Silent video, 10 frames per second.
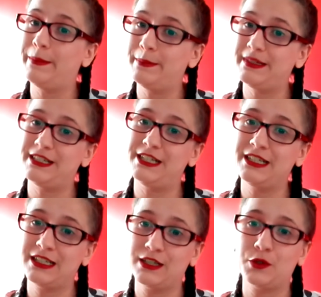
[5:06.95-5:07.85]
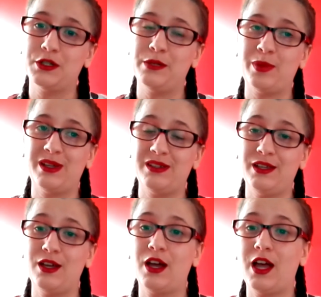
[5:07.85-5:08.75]
magique que j'ai
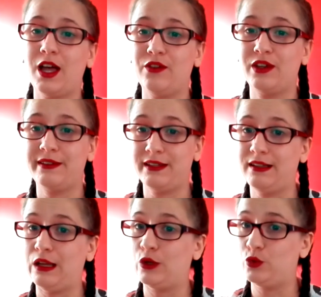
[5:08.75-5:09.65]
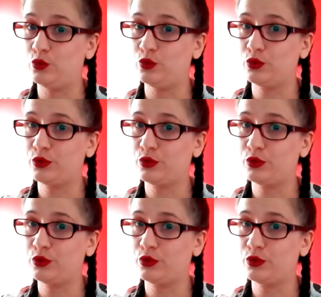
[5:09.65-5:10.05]
passé avec cette lecture.